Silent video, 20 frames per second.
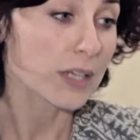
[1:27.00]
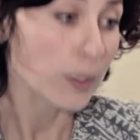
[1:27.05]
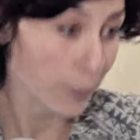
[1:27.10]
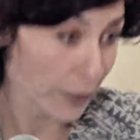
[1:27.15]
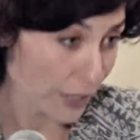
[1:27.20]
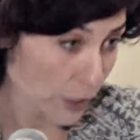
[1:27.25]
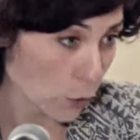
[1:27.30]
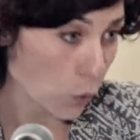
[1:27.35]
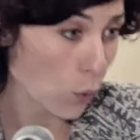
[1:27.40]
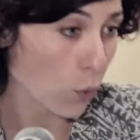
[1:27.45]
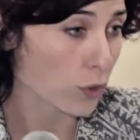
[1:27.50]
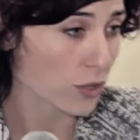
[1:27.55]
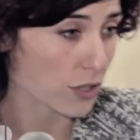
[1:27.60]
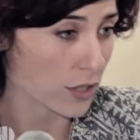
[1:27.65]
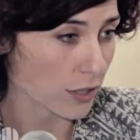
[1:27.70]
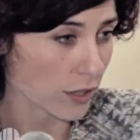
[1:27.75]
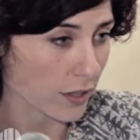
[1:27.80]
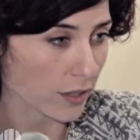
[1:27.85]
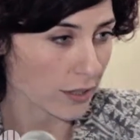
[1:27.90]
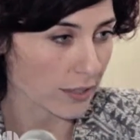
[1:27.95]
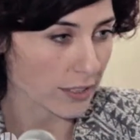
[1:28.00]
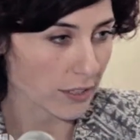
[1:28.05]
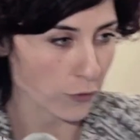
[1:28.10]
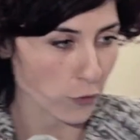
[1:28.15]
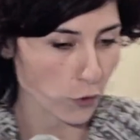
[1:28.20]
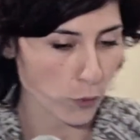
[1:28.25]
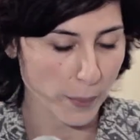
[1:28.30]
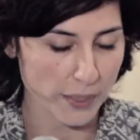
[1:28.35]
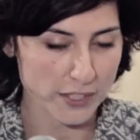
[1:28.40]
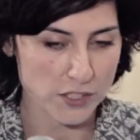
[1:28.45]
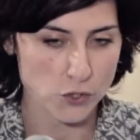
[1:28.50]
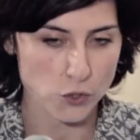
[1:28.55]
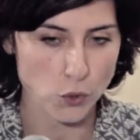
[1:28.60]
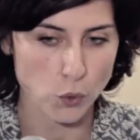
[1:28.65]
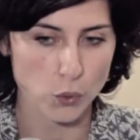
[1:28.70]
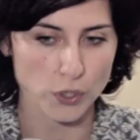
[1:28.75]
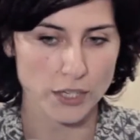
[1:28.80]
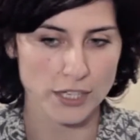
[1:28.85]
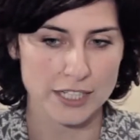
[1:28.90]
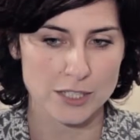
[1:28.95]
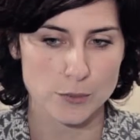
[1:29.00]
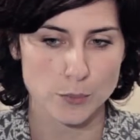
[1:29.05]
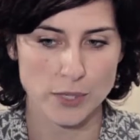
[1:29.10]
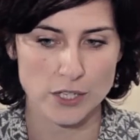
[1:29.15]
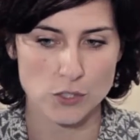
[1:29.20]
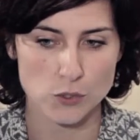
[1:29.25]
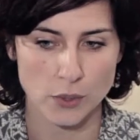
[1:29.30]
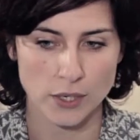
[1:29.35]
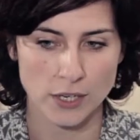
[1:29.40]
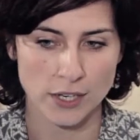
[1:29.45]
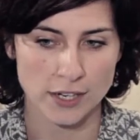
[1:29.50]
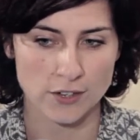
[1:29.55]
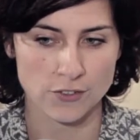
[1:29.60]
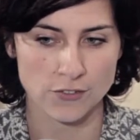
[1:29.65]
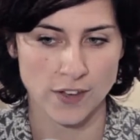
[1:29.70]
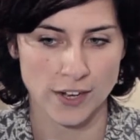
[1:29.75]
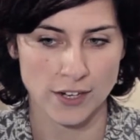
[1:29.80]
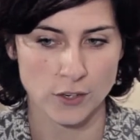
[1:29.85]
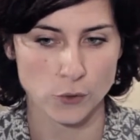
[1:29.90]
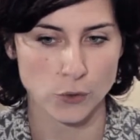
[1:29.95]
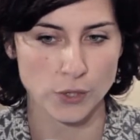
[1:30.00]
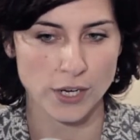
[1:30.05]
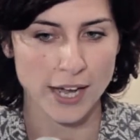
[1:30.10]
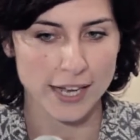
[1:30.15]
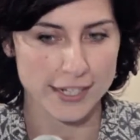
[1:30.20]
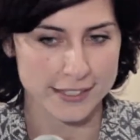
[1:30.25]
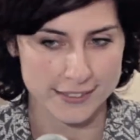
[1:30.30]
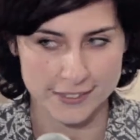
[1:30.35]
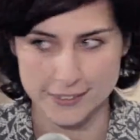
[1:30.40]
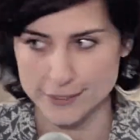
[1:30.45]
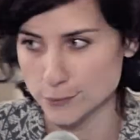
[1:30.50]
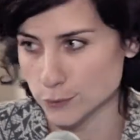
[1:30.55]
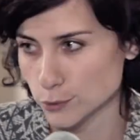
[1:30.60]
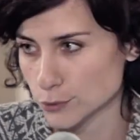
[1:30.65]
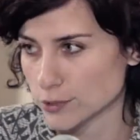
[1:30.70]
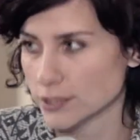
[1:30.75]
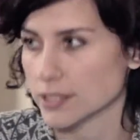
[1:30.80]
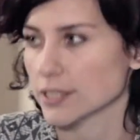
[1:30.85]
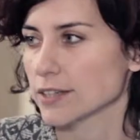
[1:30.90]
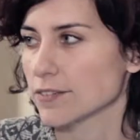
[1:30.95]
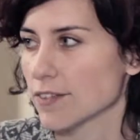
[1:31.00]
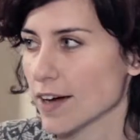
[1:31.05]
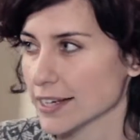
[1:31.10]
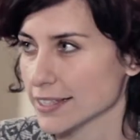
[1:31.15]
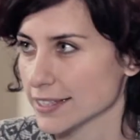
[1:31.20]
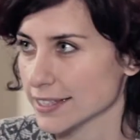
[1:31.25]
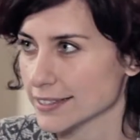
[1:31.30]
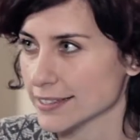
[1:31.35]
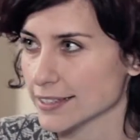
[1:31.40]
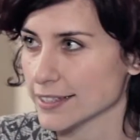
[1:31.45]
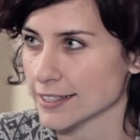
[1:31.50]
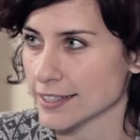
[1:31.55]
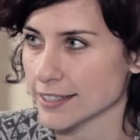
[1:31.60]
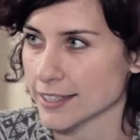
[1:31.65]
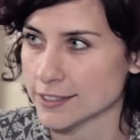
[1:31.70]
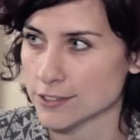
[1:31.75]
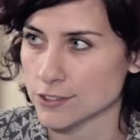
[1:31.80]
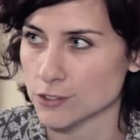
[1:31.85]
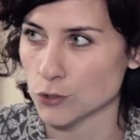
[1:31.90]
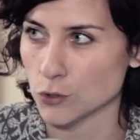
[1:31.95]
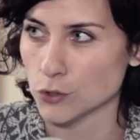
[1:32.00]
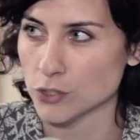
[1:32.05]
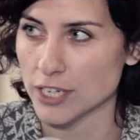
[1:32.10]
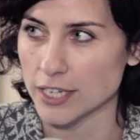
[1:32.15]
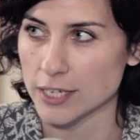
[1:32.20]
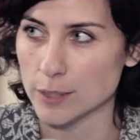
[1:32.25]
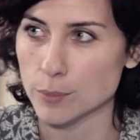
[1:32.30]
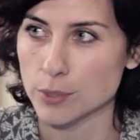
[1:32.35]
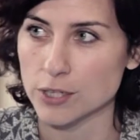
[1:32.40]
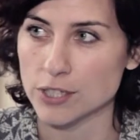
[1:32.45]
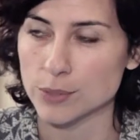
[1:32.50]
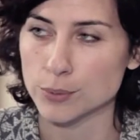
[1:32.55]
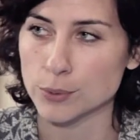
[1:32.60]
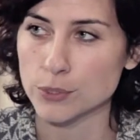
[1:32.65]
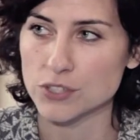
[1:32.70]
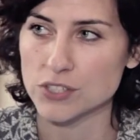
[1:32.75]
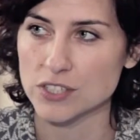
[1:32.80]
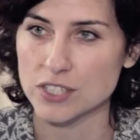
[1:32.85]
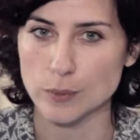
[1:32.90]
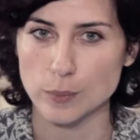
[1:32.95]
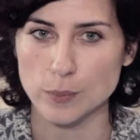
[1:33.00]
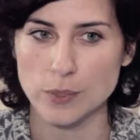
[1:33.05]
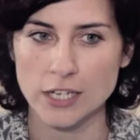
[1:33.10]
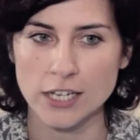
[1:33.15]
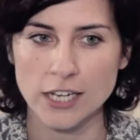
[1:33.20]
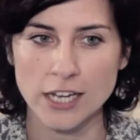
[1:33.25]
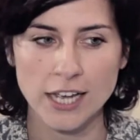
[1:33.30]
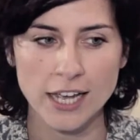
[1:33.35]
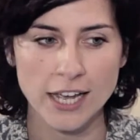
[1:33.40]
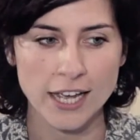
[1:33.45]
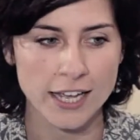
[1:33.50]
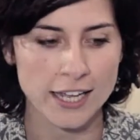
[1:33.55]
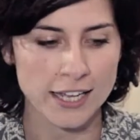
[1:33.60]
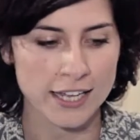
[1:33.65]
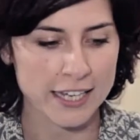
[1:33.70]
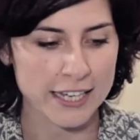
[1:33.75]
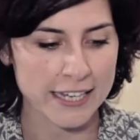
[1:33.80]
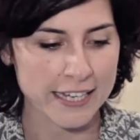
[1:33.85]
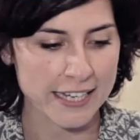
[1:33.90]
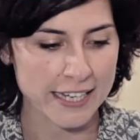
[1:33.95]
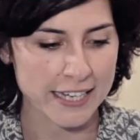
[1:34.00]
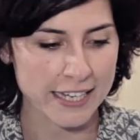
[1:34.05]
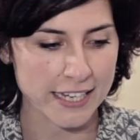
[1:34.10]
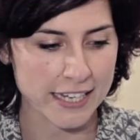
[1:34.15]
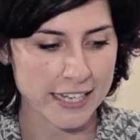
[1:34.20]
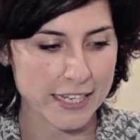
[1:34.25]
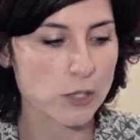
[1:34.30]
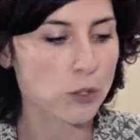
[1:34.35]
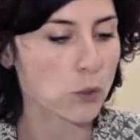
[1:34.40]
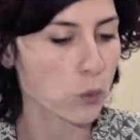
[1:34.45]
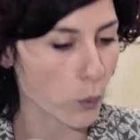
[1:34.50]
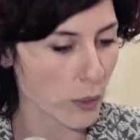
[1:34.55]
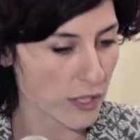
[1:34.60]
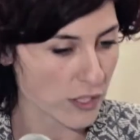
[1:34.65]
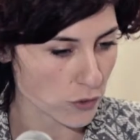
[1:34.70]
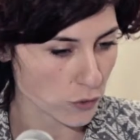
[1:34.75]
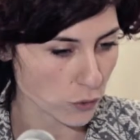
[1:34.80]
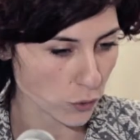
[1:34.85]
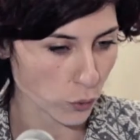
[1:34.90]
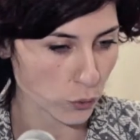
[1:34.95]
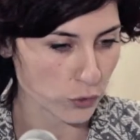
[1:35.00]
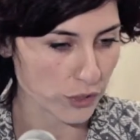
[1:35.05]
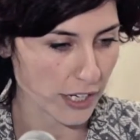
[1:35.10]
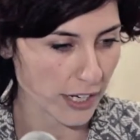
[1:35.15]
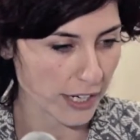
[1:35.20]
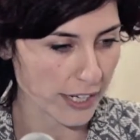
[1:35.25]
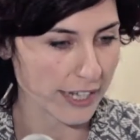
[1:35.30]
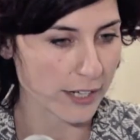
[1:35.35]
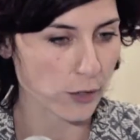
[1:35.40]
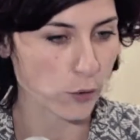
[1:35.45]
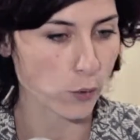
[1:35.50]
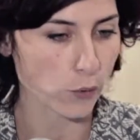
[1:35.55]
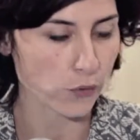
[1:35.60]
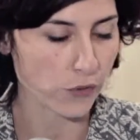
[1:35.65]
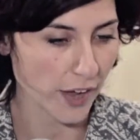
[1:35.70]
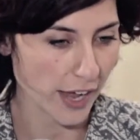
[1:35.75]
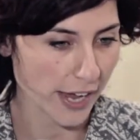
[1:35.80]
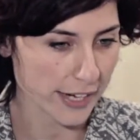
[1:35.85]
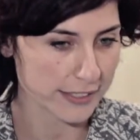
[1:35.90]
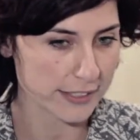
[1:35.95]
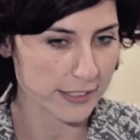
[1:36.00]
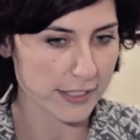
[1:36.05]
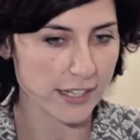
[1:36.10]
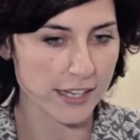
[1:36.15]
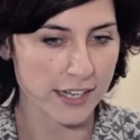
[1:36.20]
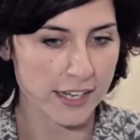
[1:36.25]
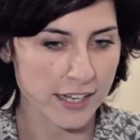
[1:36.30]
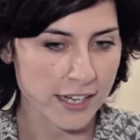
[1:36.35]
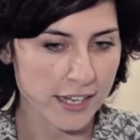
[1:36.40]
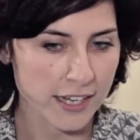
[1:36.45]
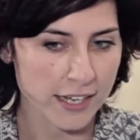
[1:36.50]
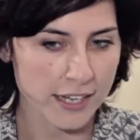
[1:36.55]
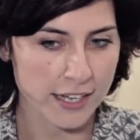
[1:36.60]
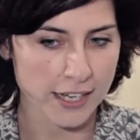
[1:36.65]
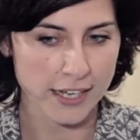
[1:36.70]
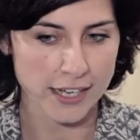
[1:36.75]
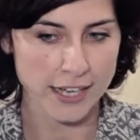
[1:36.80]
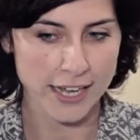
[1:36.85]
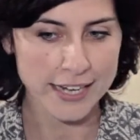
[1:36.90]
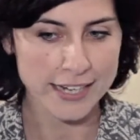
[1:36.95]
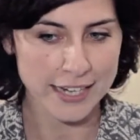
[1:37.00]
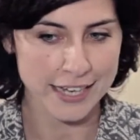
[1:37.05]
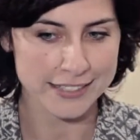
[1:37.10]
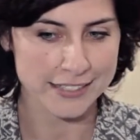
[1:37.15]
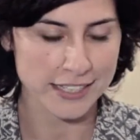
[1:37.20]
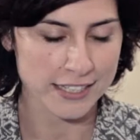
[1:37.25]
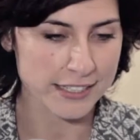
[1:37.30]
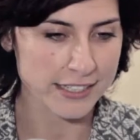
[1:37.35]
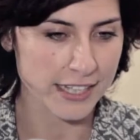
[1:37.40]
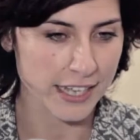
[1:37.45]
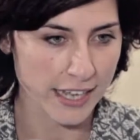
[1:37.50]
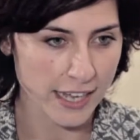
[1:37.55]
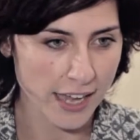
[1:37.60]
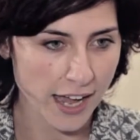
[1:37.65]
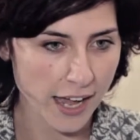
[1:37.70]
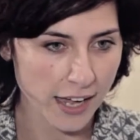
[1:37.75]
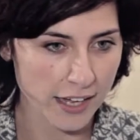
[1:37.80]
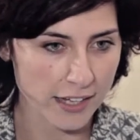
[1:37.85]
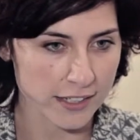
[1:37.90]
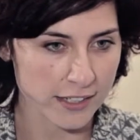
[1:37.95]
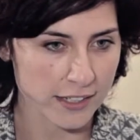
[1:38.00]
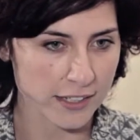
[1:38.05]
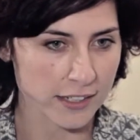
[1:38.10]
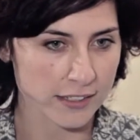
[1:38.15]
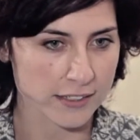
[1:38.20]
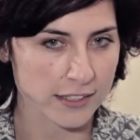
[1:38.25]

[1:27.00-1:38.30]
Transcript: percorsi di formazione che spesso hanno a che fare con l'arte, tutte le varie declinazioni e ibridi possibili e in questo terreno fertile eh, è nata l'idea eh,